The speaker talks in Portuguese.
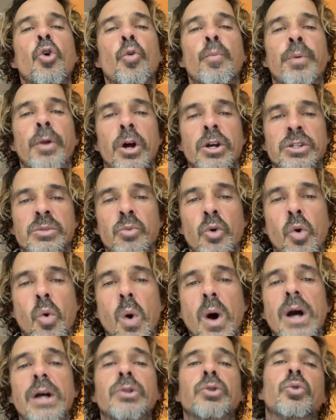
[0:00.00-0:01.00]
O próximo
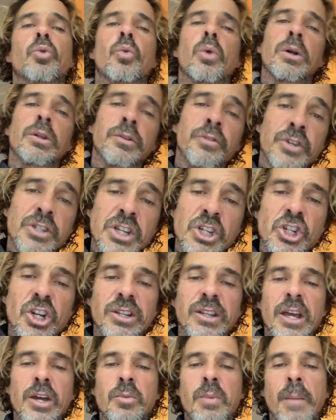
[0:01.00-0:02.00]
quando? Quando você
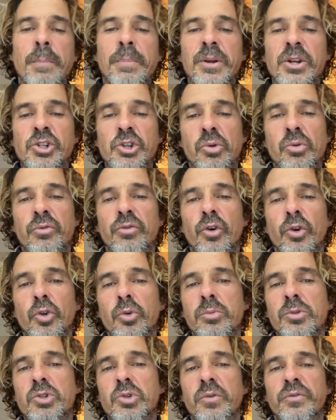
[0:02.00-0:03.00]
já tem uma prancha com
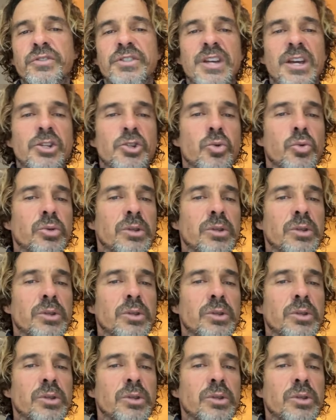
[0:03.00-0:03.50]
volume suficiente,